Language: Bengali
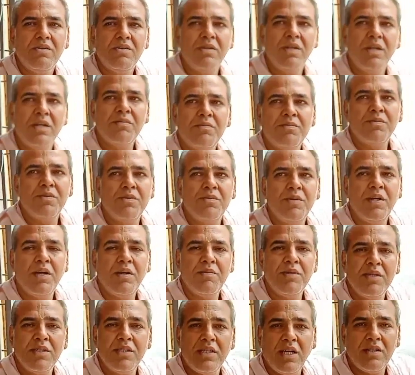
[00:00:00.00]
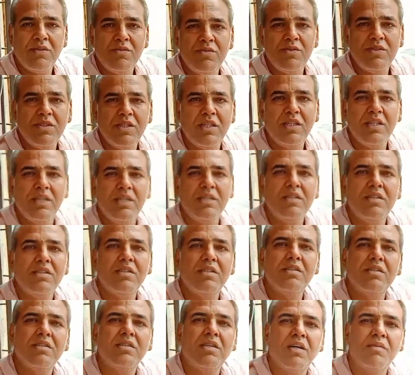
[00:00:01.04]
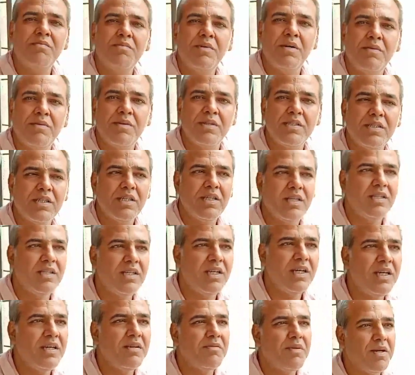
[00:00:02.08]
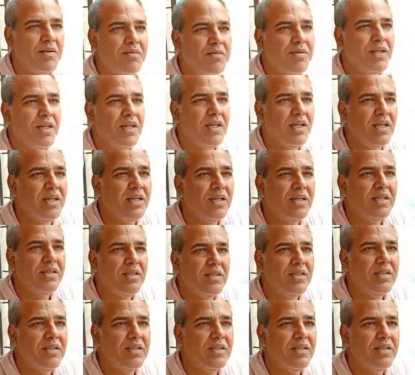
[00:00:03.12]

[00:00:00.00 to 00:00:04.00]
ওনার পূর্বে আমার দাদু ছিলেন তার বাবা ছিলেন এইভাবে হ্যাঁ